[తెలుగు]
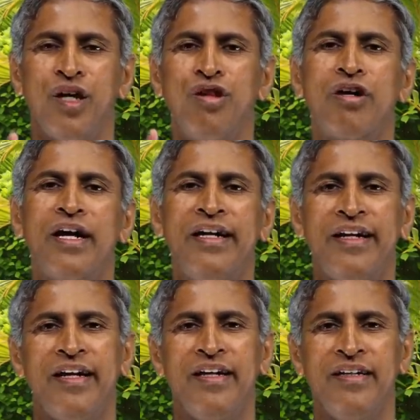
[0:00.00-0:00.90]

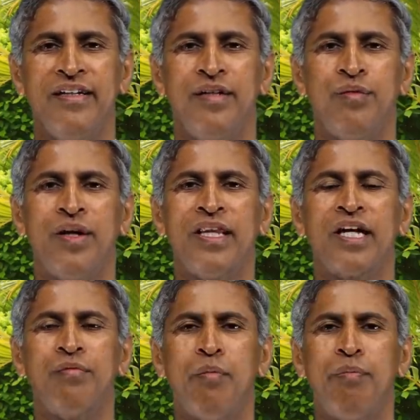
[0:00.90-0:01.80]
ఎందుకంటే
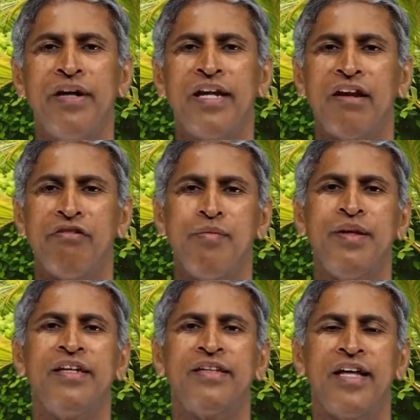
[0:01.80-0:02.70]
వందకు ముప్పై నలభై
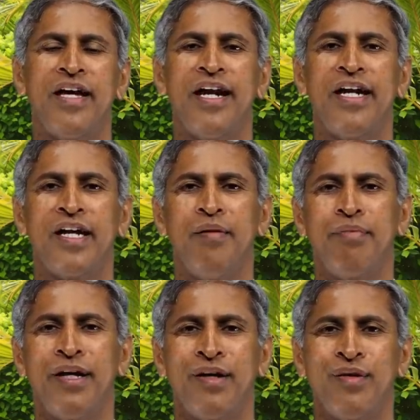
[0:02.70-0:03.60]
మందికి థైరాయిడ్
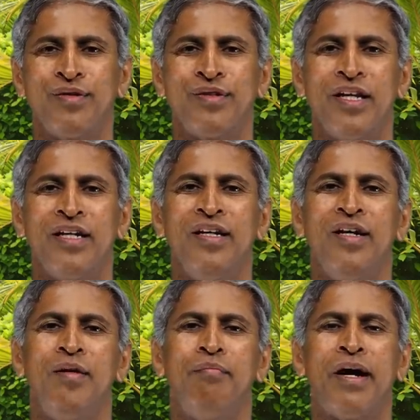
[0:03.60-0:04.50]
కంప్లైంట్లు వస్తున్నాయి
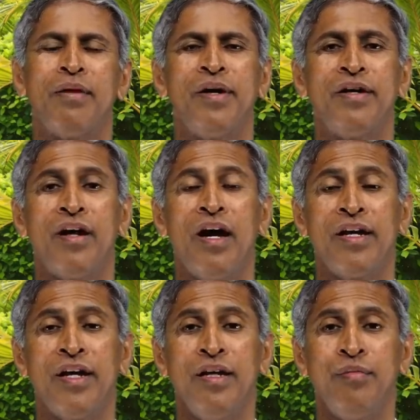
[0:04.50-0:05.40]
మరి మీకు
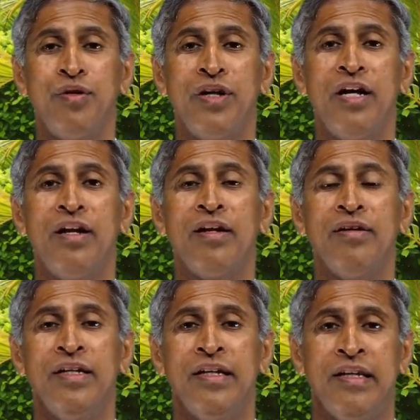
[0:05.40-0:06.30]
నాలుగేళ్ళు మూడేళ్ళు
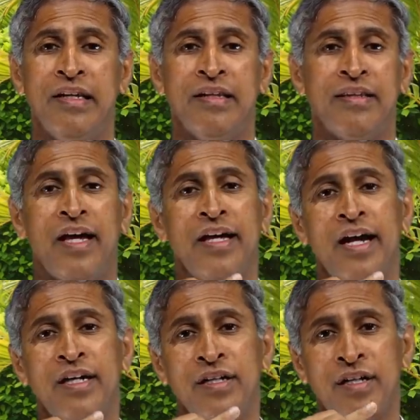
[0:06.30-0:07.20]

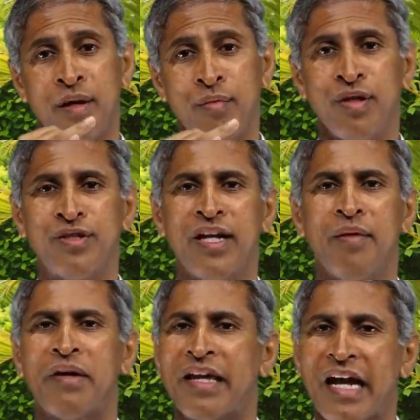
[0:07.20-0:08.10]
థైరాయిడ్ ట్రబుల్ వచ్చినా
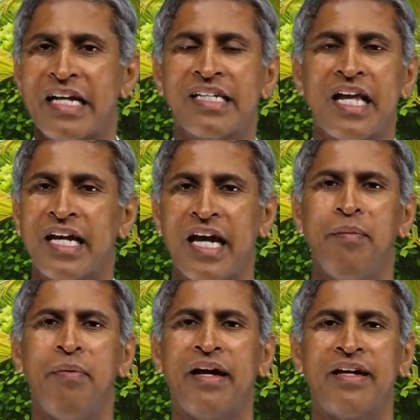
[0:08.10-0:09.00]
మీకు లక్షణాలు
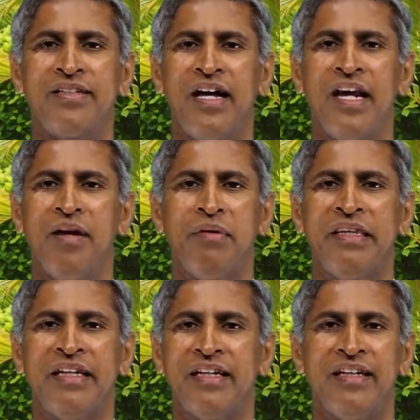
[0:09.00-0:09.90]
కనపడక
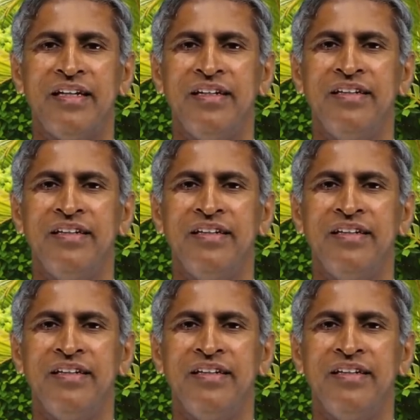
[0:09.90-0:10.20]
చాలామందికి